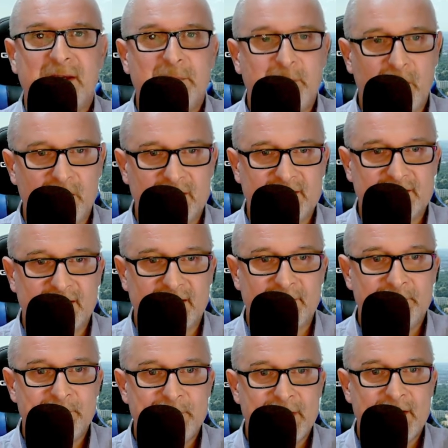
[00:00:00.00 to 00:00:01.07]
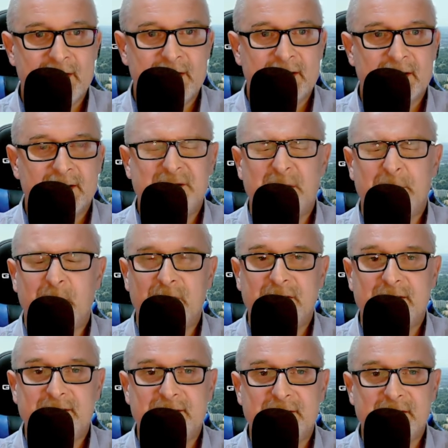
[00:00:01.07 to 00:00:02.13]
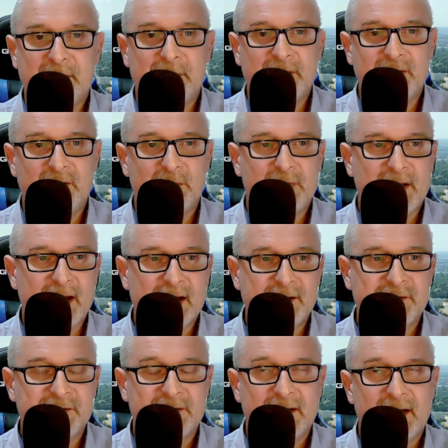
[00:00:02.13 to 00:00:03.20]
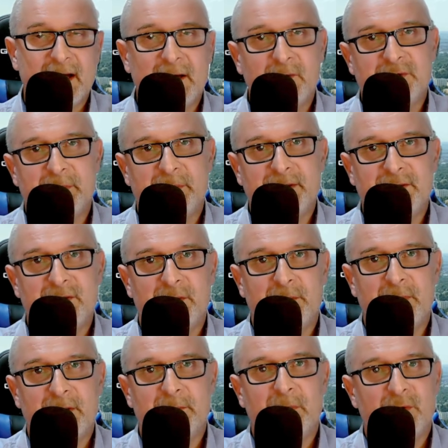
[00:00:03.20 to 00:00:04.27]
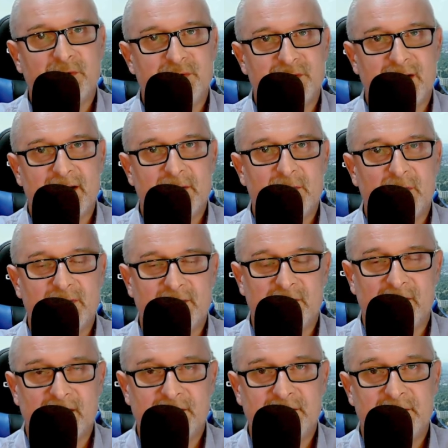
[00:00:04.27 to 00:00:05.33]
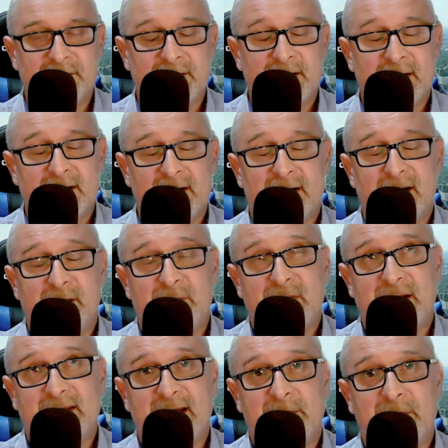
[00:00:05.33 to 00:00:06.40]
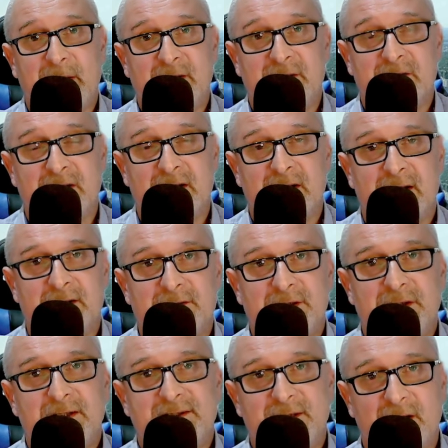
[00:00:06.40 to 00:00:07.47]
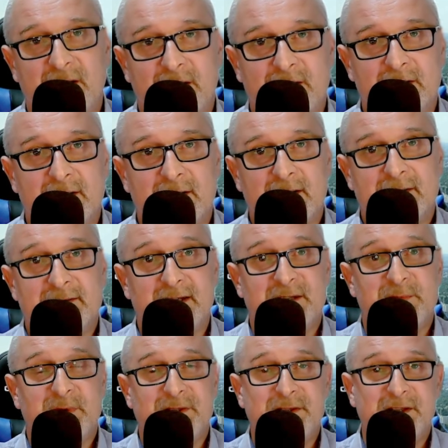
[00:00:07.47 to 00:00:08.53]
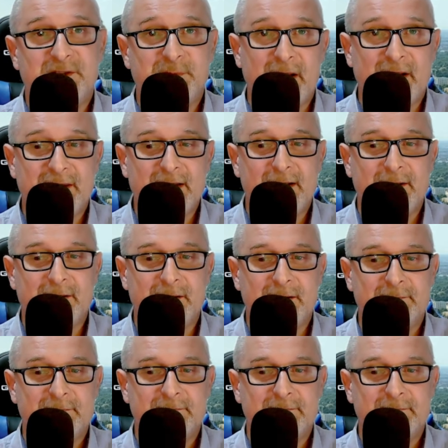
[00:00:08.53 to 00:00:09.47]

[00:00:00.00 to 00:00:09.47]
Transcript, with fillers: Polsce, gdzie politycy nie będą kraść, a ludzie będą mądrze głosować. Rybka tak patrzy, czyli co? Chcesz być nieśmiertelny?